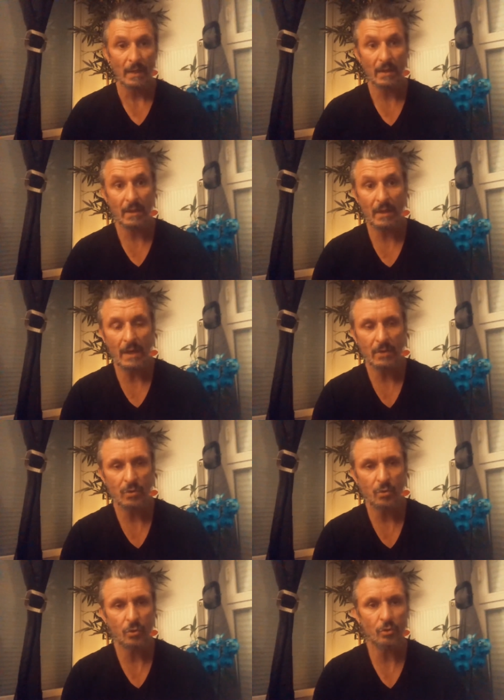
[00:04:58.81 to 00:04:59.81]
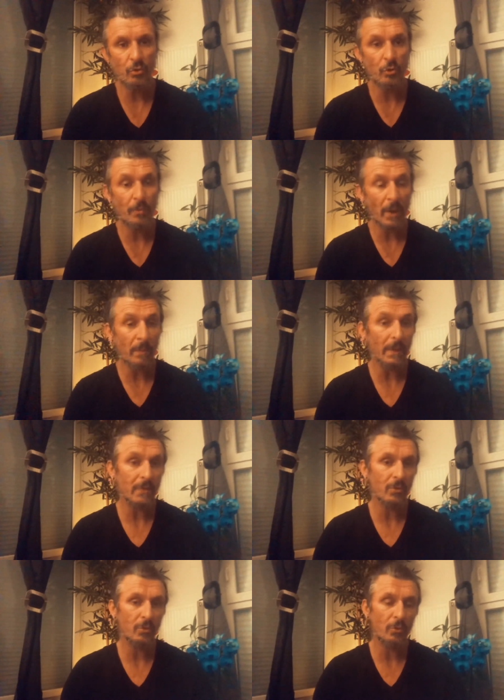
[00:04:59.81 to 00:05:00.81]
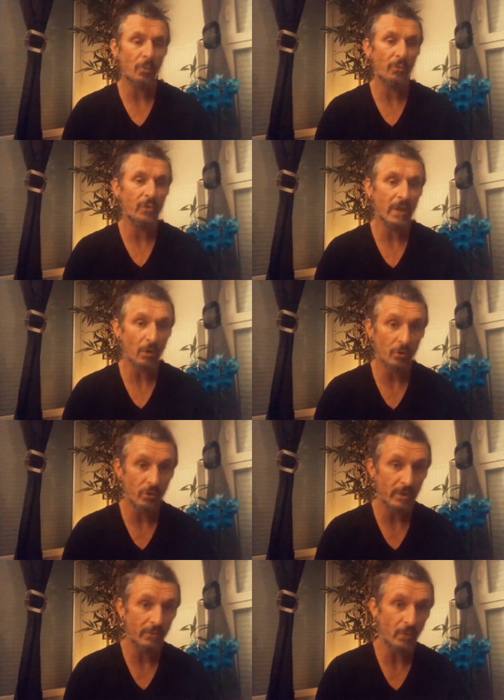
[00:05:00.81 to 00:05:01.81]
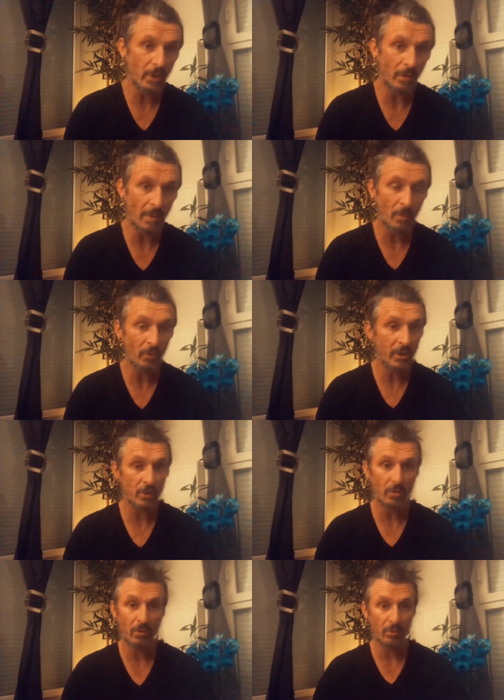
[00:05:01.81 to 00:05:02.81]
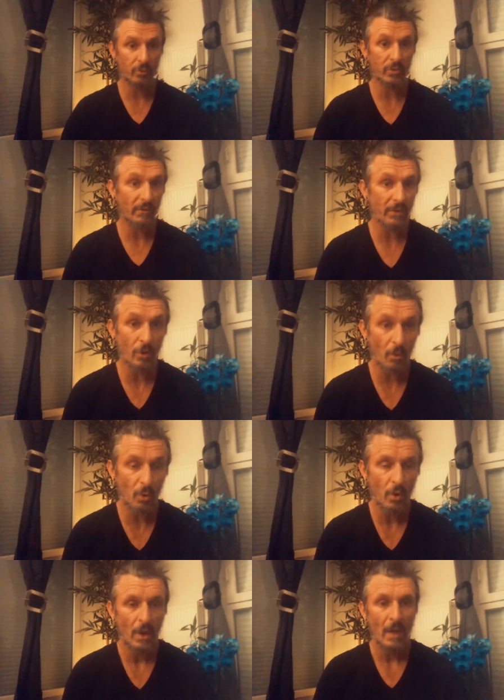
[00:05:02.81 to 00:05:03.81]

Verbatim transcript: Et là-dessus, je ne juge pas parce que je peux vous dire que j'en ai vu énormément, des gens euh, tout à fait normaux.